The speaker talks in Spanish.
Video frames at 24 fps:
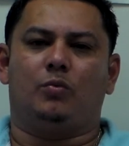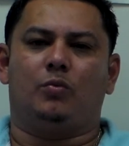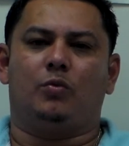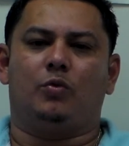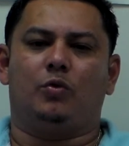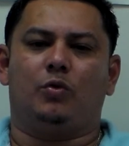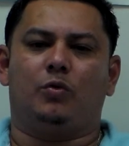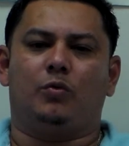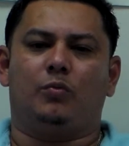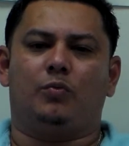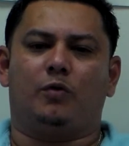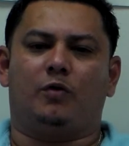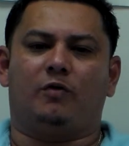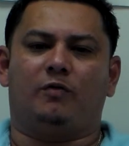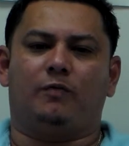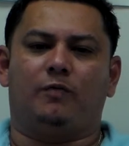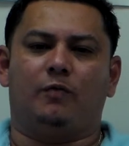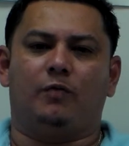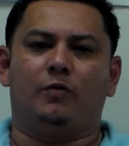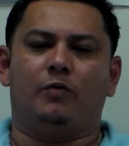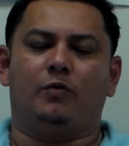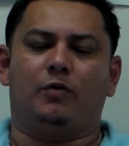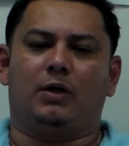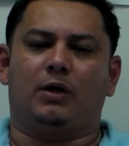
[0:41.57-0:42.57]
muy
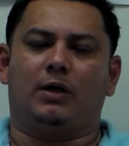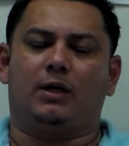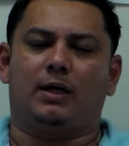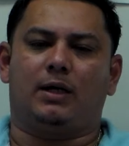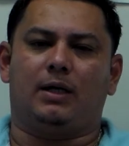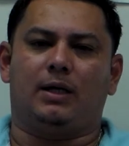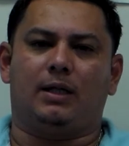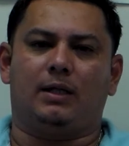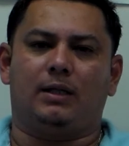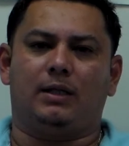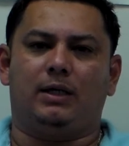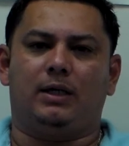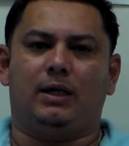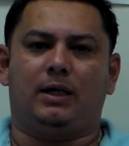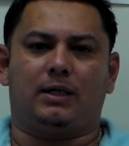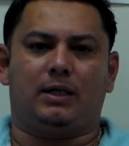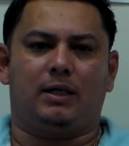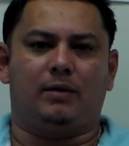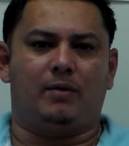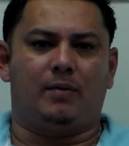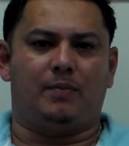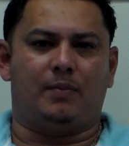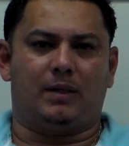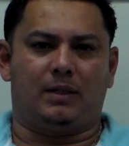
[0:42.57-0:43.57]
profundo en cada día
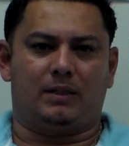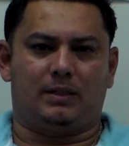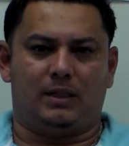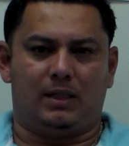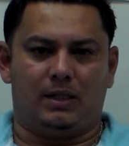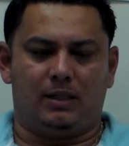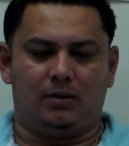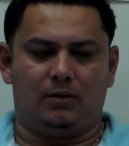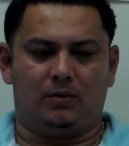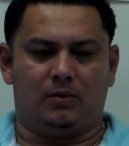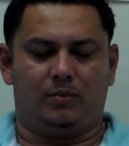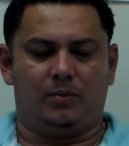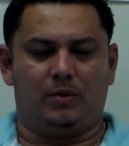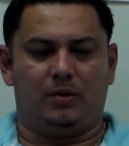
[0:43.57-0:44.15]
que iba pasando.